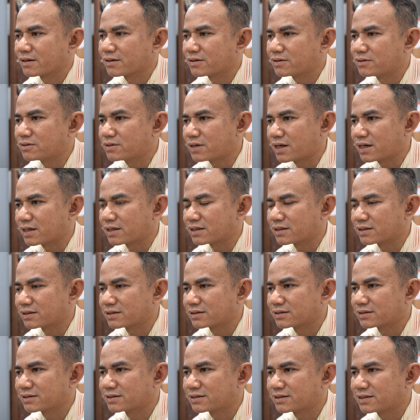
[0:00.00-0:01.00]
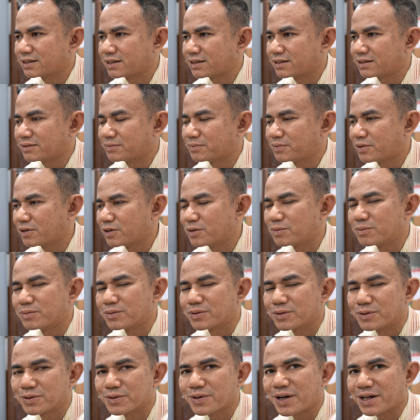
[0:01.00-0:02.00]
kurang dari,
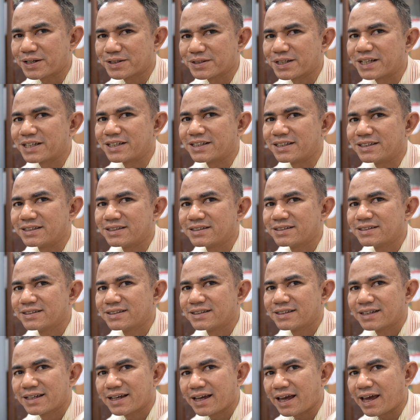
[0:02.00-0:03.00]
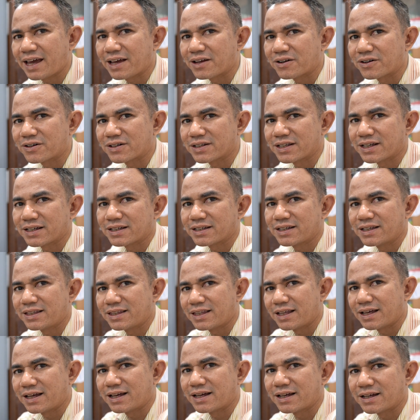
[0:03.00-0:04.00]
belum kurang dari error yang
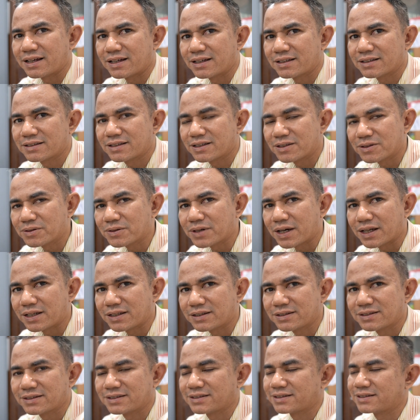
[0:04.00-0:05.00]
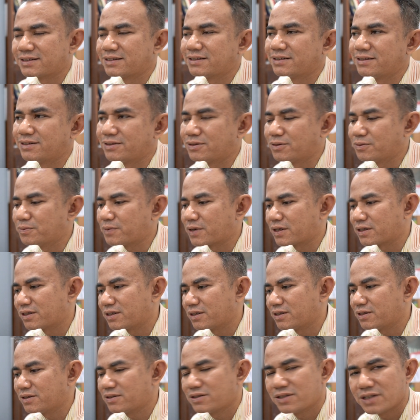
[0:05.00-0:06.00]
kita tentukan, itu
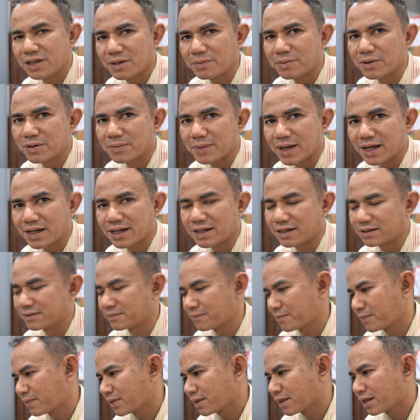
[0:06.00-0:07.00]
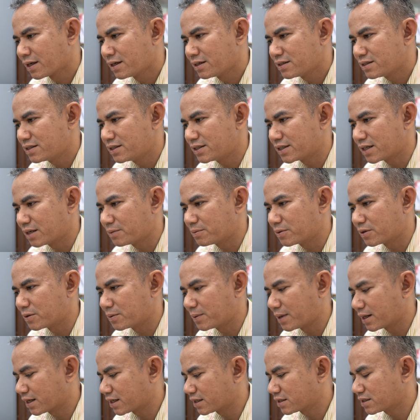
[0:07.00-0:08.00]
berarti dia belum akar. Jika belum
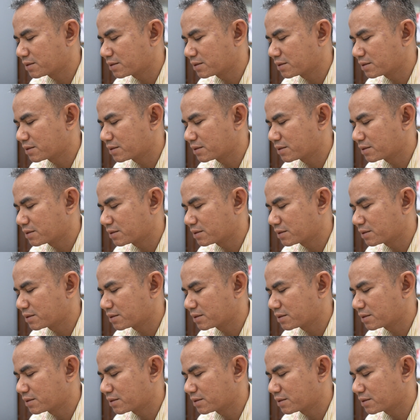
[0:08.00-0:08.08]
akar